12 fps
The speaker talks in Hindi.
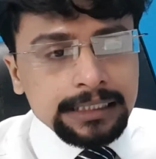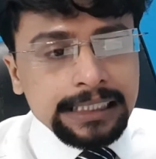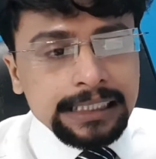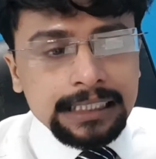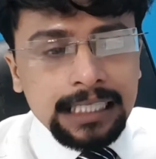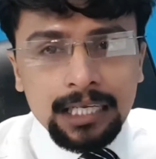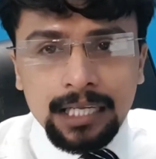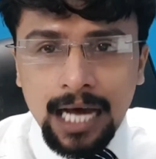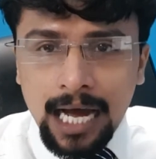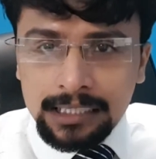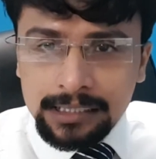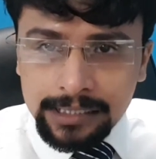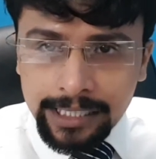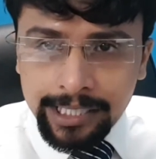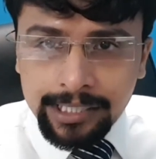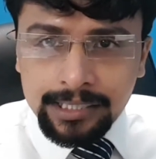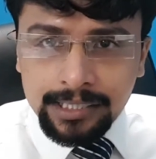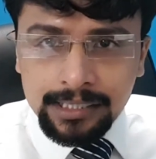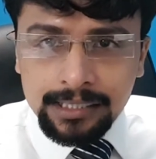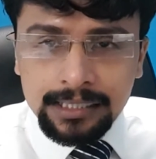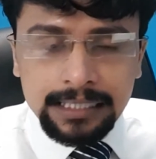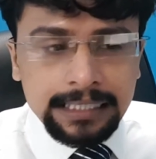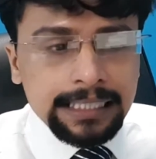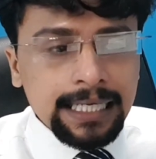जिसका लास्ट डेट
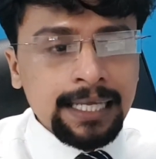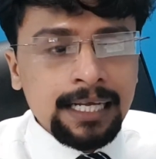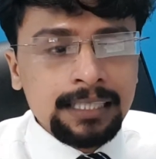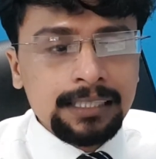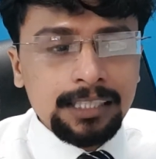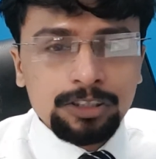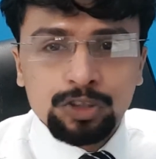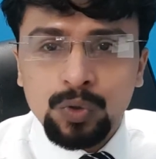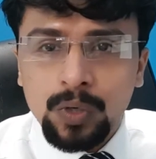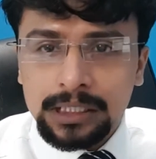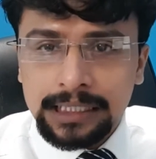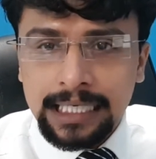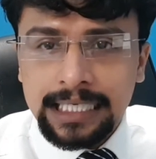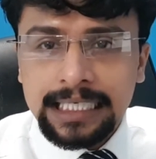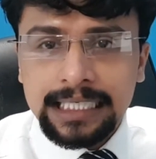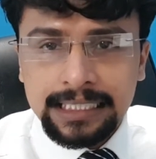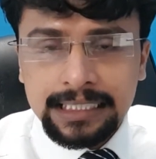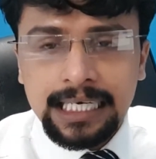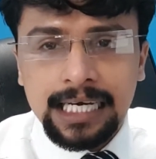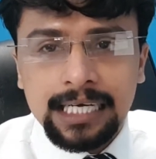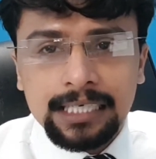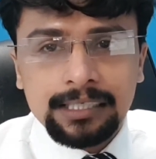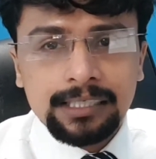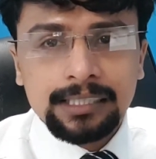तेरह दस दो हजार इक्कीस का
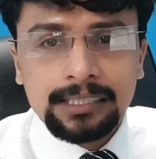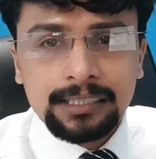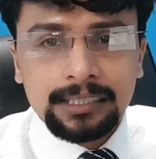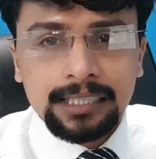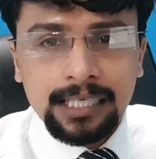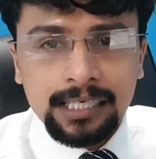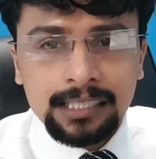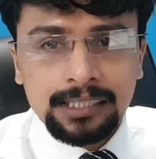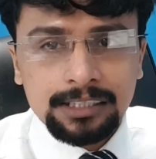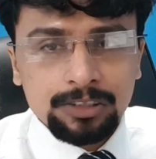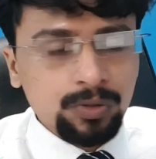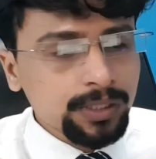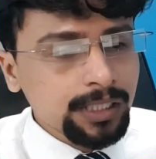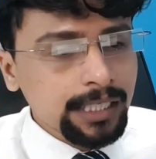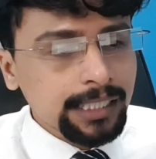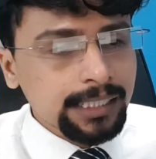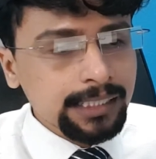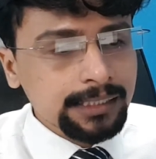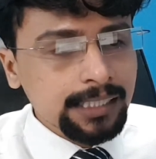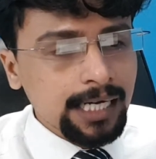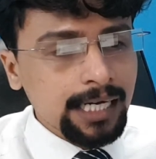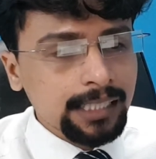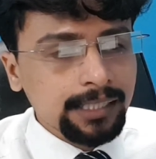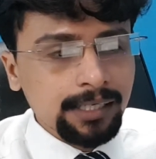है तेरह दस दो हजार इक्कीस का
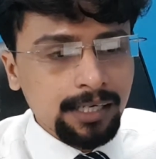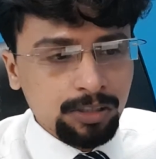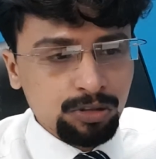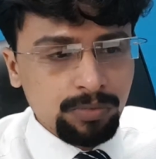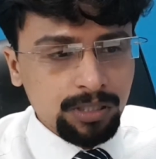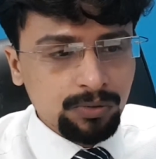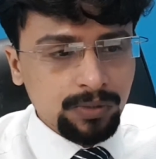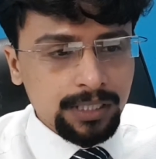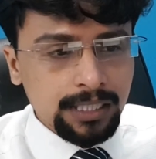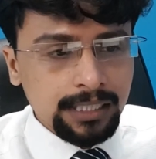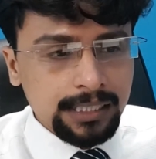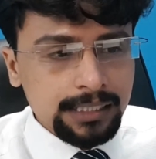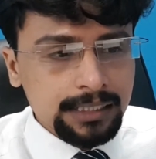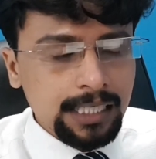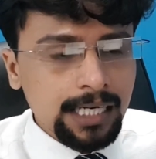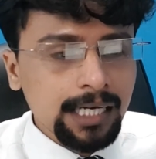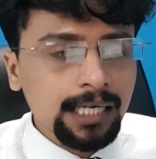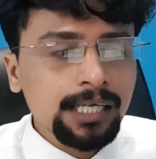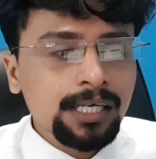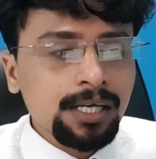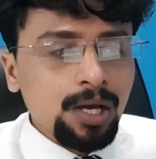है तेरह अक्टूबर दो हजार इक्कीस का है